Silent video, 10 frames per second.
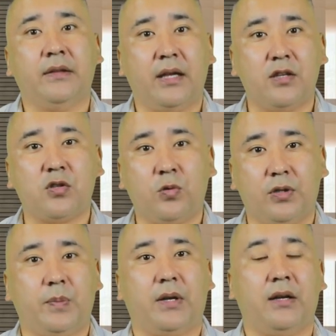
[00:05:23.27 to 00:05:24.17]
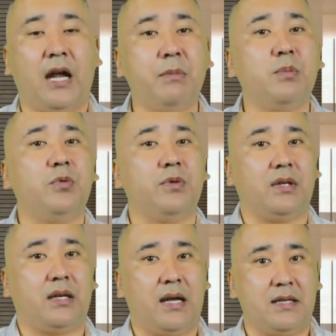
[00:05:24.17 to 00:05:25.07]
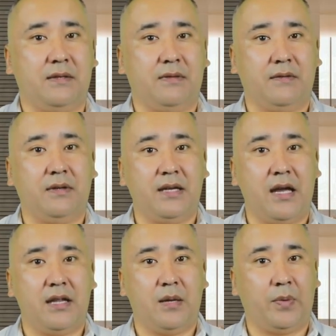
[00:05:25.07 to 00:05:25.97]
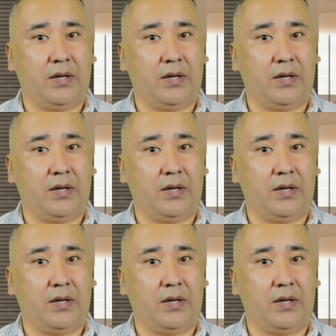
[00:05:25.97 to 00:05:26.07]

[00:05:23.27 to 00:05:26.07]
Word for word: на исход программы будет оказывать влияние